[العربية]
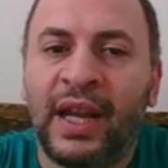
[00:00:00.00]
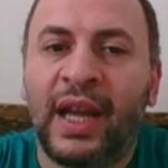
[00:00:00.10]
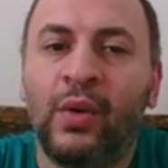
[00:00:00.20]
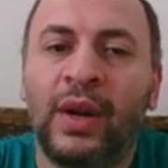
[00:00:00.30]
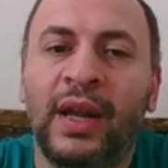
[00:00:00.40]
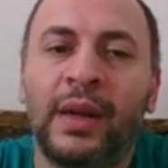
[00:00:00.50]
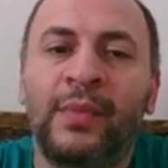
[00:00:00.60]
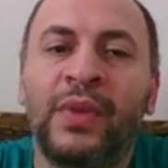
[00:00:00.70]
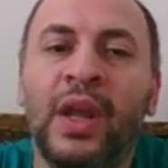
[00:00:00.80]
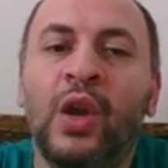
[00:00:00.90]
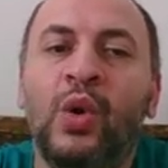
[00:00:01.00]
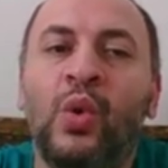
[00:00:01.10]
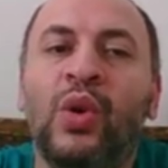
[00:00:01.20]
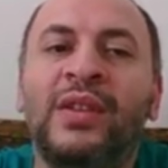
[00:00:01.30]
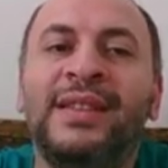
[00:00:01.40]
يعني هيقول لك
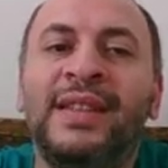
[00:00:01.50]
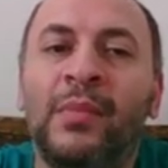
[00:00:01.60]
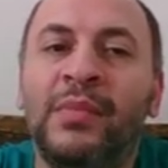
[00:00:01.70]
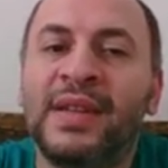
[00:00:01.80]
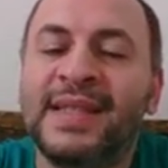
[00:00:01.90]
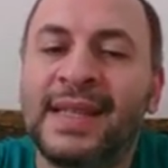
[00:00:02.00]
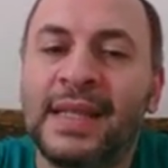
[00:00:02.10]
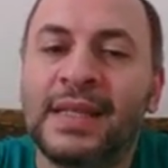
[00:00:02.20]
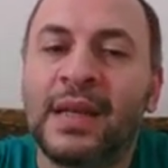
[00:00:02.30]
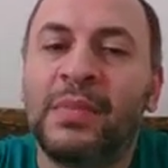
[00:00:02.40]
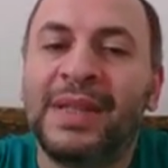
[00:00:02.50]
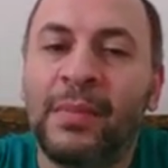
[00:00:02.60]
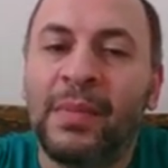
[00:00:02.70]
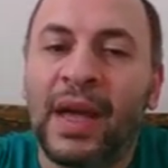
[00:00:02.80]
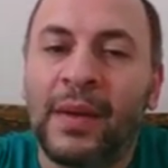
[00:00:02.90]
كرات الدم السيلز
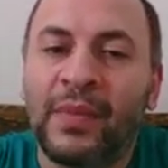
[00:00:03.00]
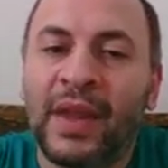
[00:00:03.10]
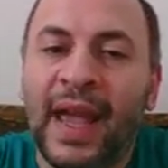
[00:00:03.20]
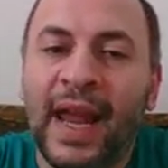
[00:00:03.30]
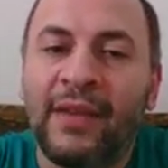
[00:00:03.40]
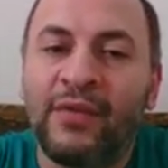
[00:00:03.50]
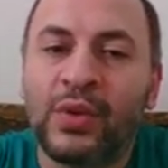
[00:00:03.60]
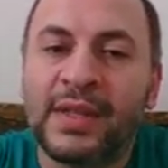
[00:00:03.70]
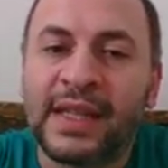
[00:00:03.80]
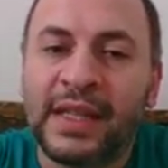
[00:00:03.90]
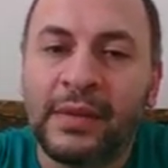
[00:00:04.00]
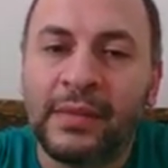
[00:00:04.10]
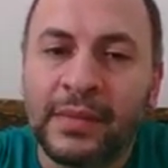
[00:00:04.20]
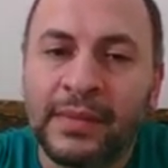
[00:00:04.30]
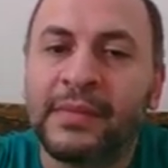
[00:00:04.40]
بتبقى
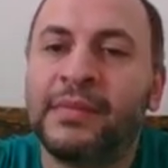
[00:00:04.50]
1090